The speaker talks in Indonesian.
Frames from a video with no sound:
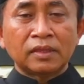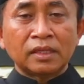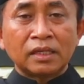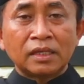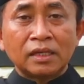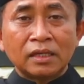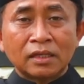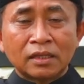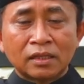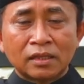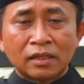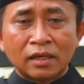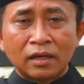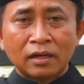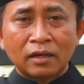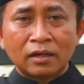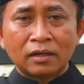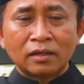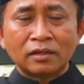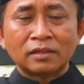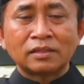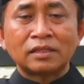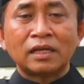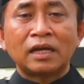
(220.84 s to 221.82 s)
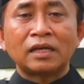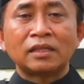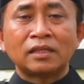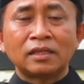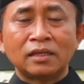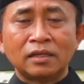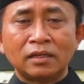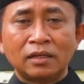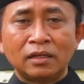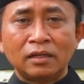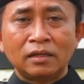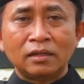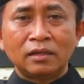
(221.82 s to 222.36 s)
Kita saat
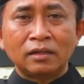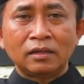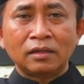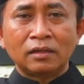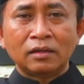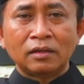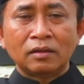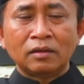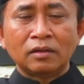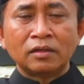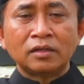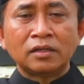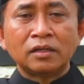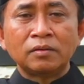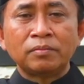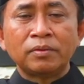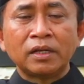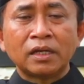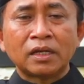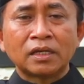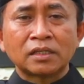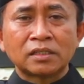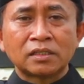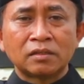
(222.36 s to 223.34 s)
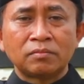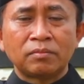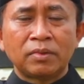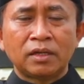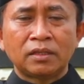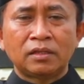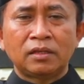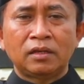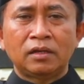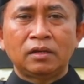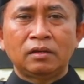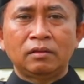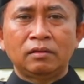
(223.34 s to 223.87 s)
ini diberi
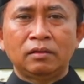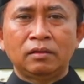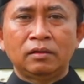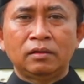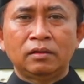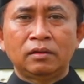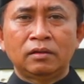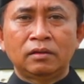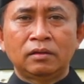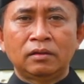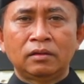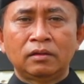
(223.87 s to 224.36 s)
kesempatan Allah